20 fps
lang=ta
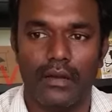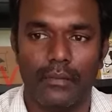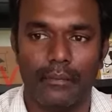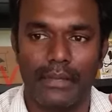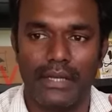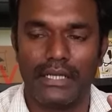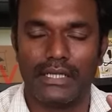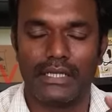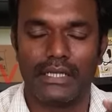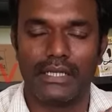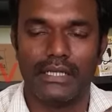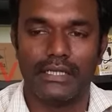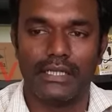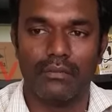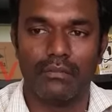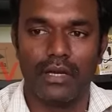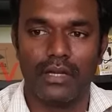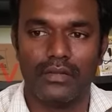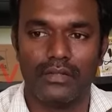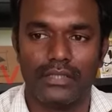மீட்ரு
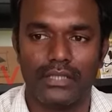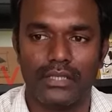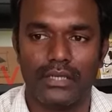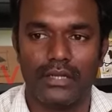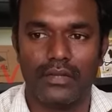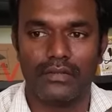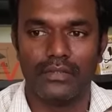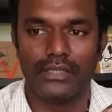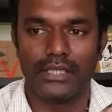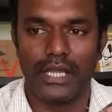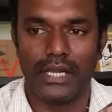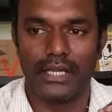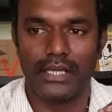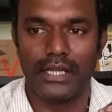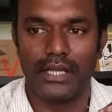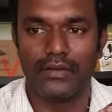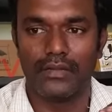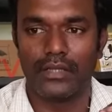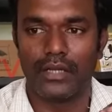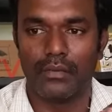இந்த மாதிரி விஷயங்களை வந்து
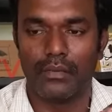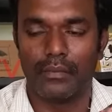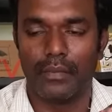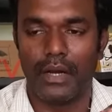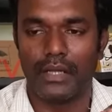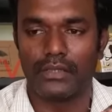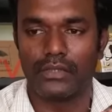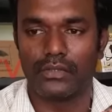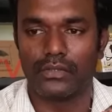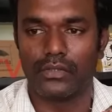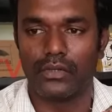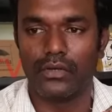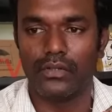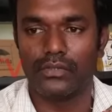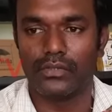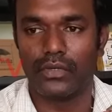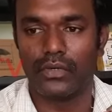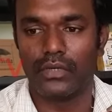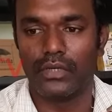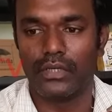நிறையா வந்து நம்ம பார்த்துருந்தோம்
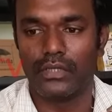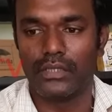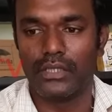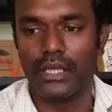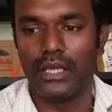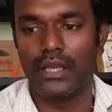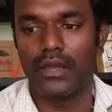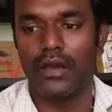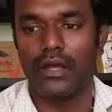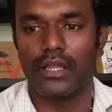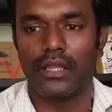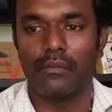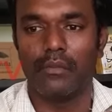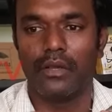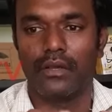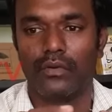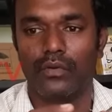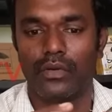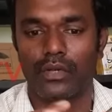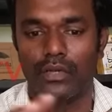ஸோ இன்றைக்கும் அதே
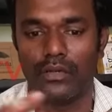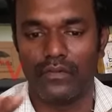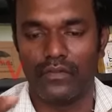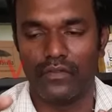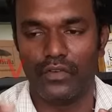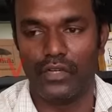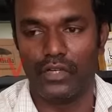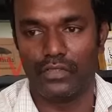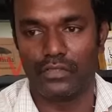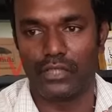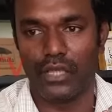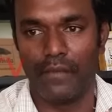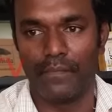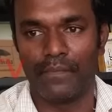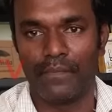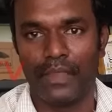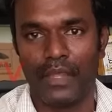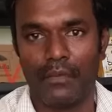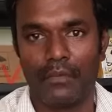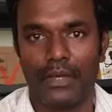மாதிரி ஒரு வீடியோஸ் தான்
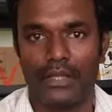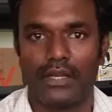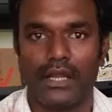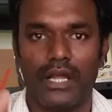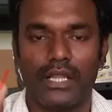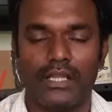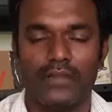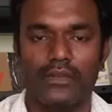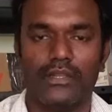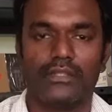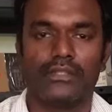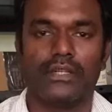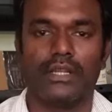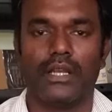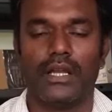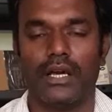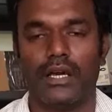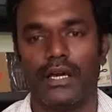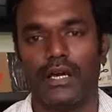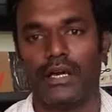பார்த்தீங்கன்னா அந்த வீடியோஸ்
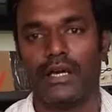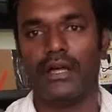நல்லா